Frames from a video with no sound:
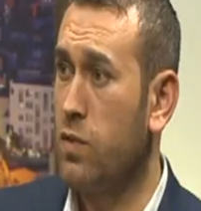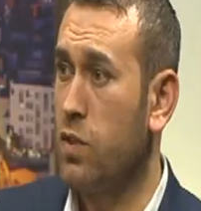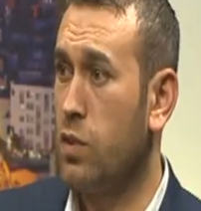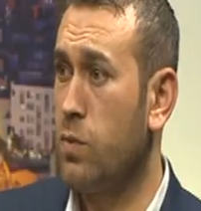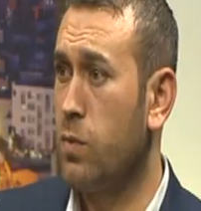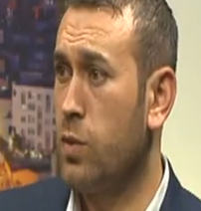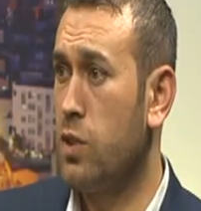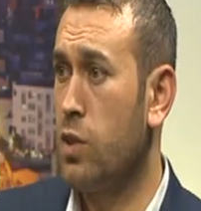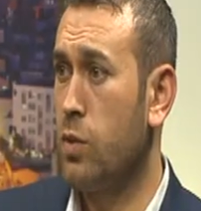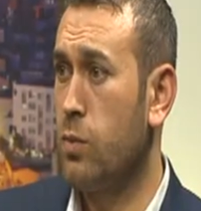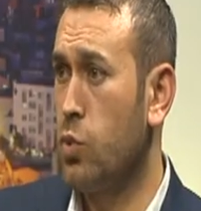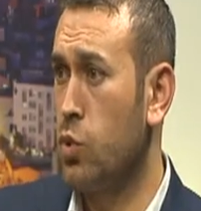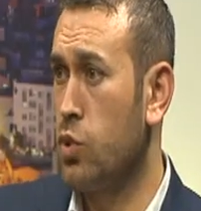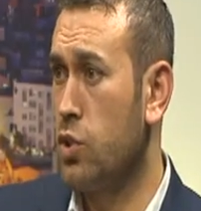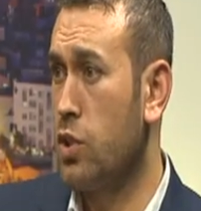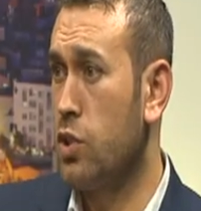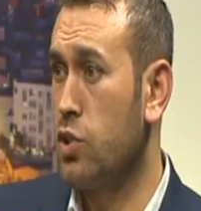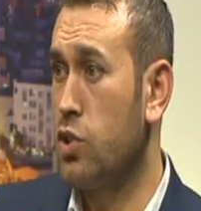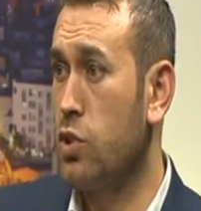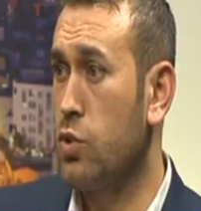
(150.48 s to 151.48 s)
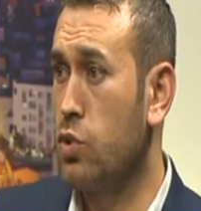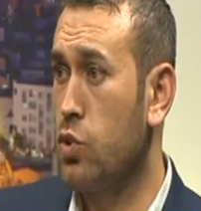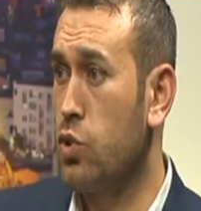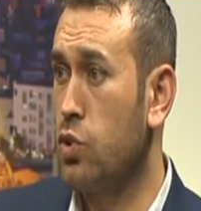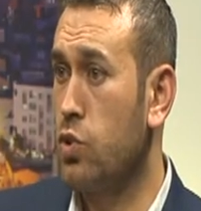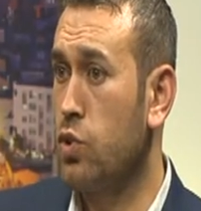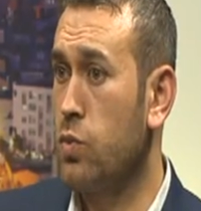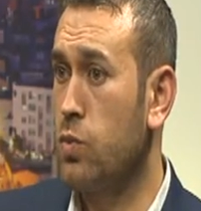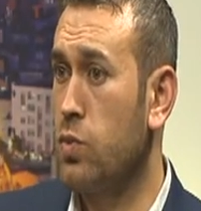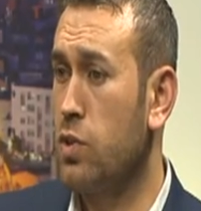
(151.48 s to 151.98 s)
veriyor. Mesela Hı. Bursa için
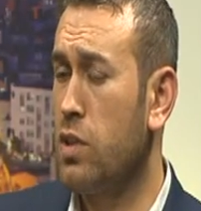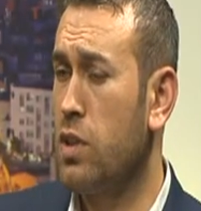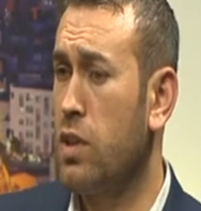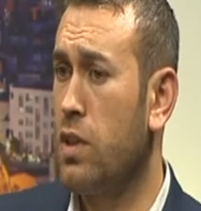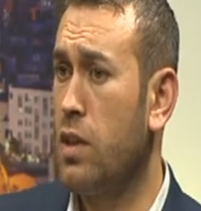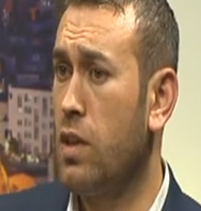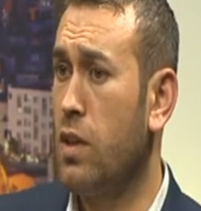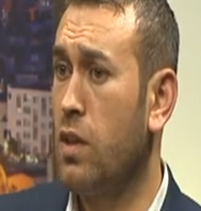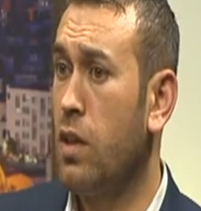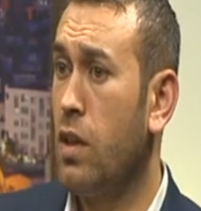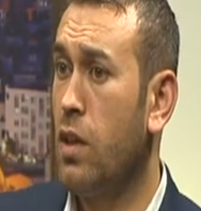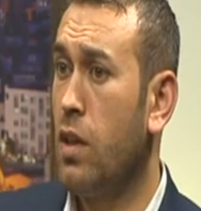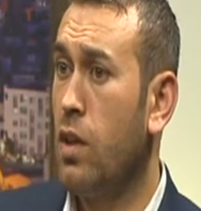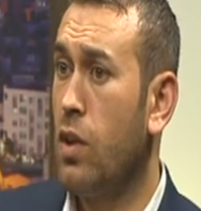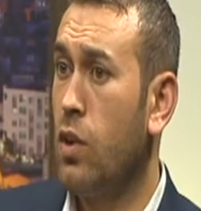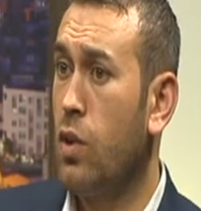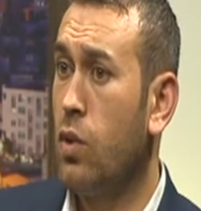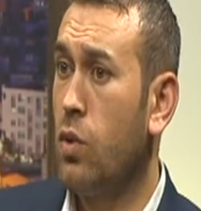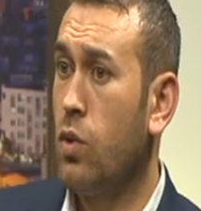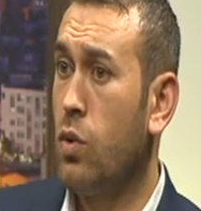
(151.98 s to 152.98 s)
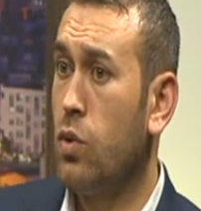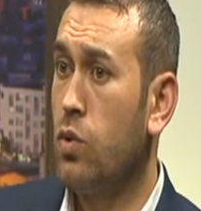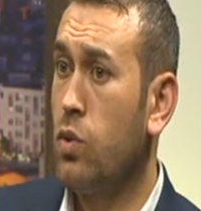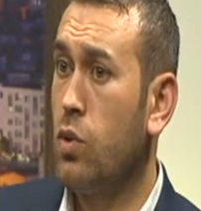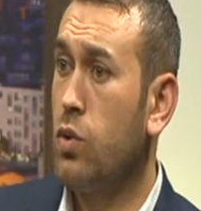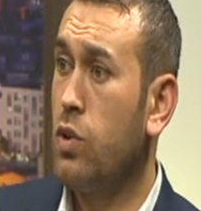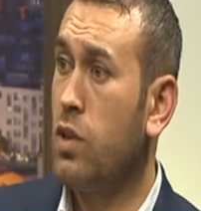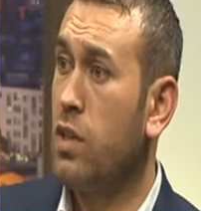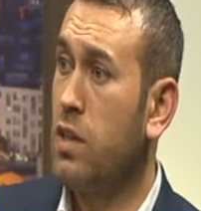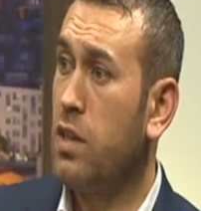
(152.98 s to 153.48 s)
düşündüğümüzde yine
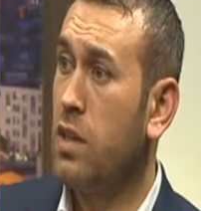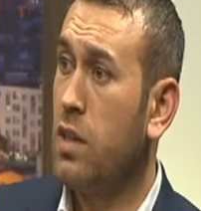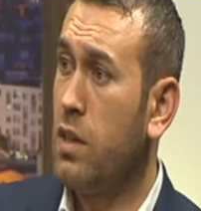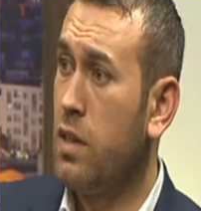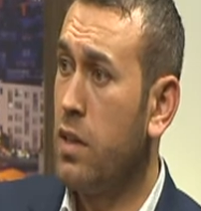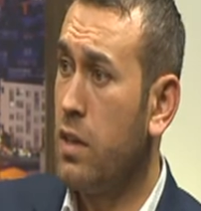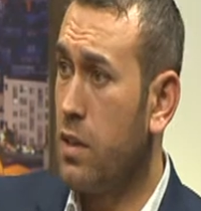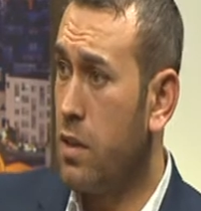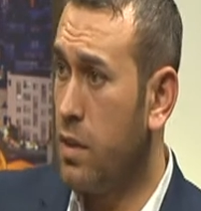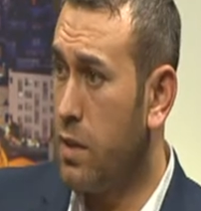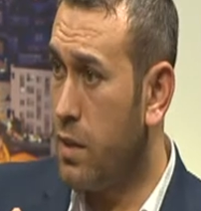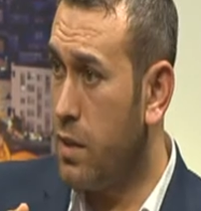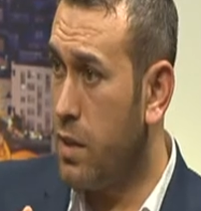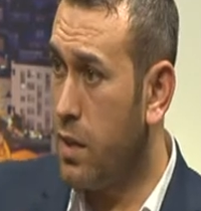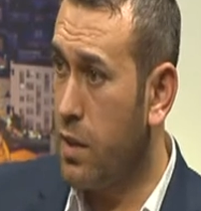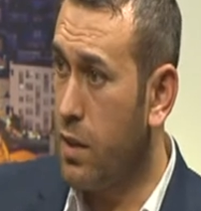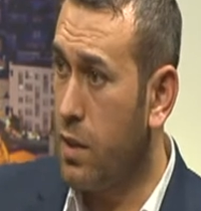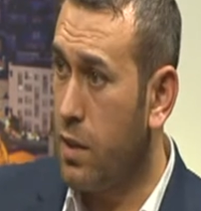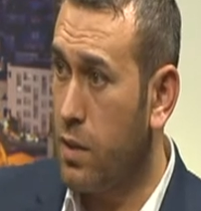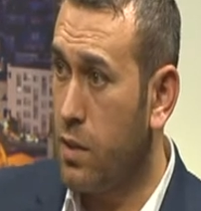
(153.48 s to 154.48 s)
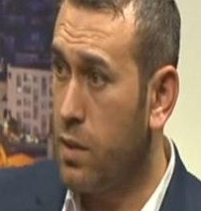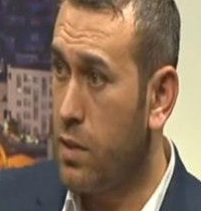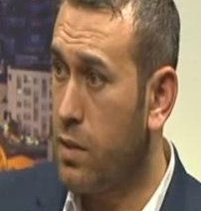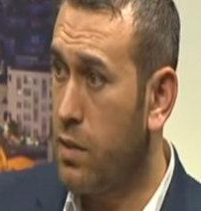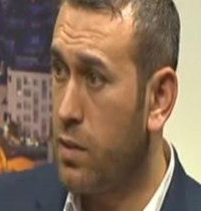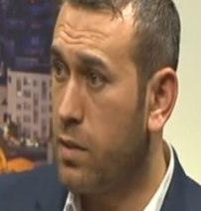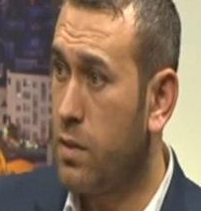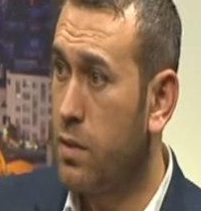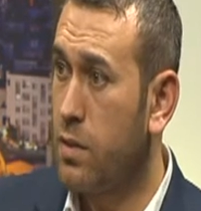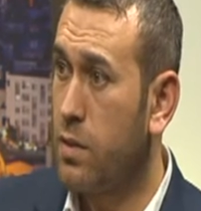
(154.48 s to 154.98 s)
10-12 tane dernek
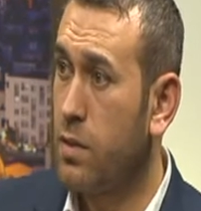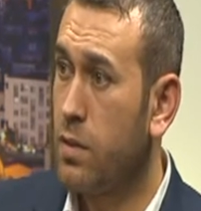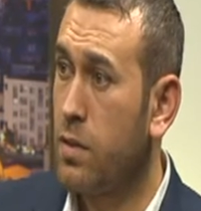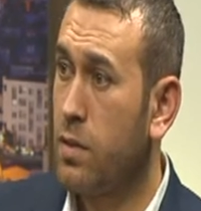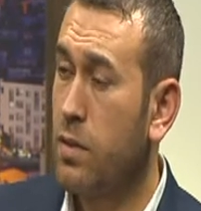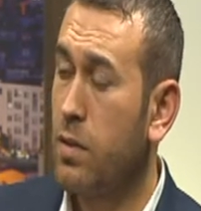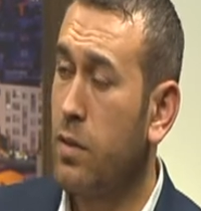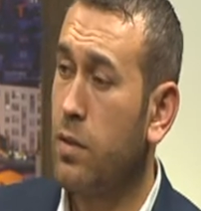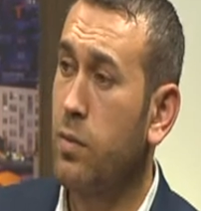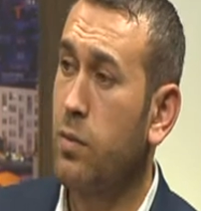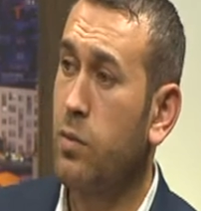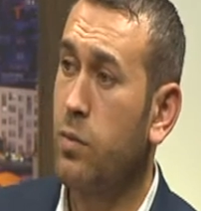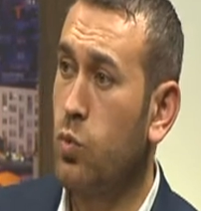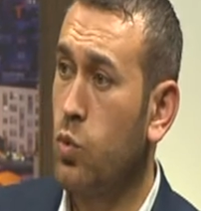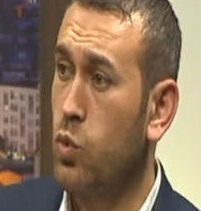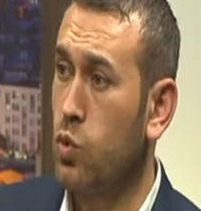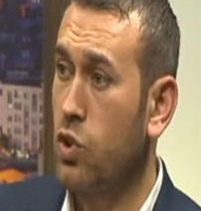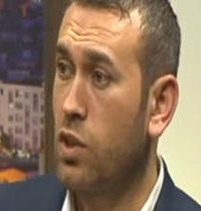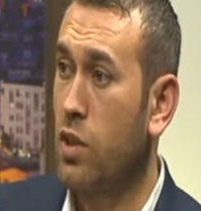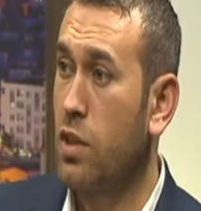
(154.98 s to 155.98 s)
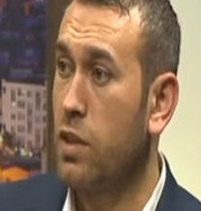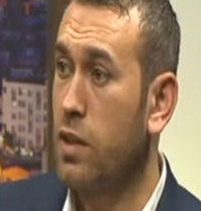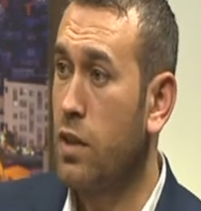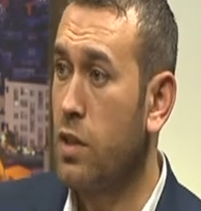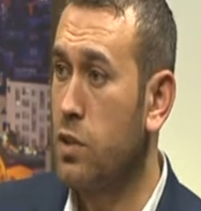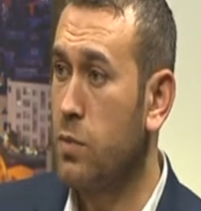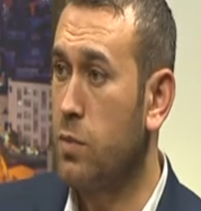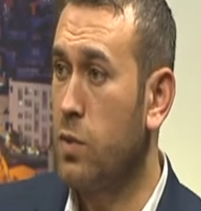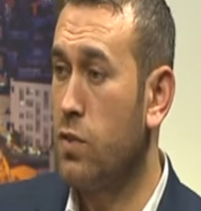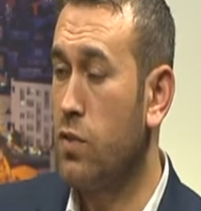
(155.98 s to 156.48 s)
bu şekilde
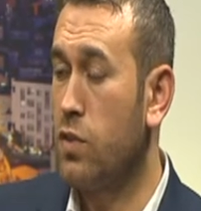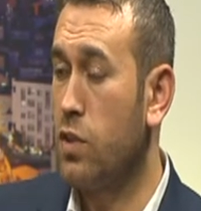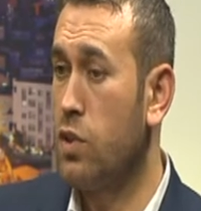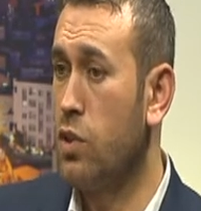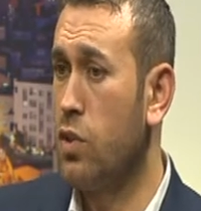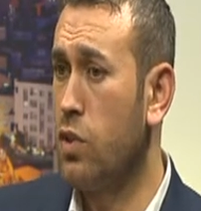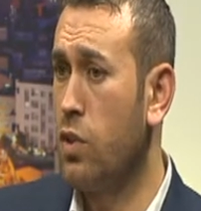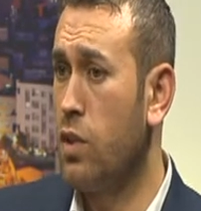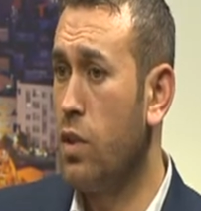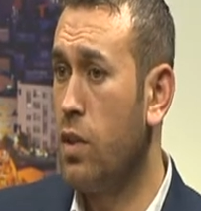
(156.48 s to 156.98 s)
hizmet veriyor.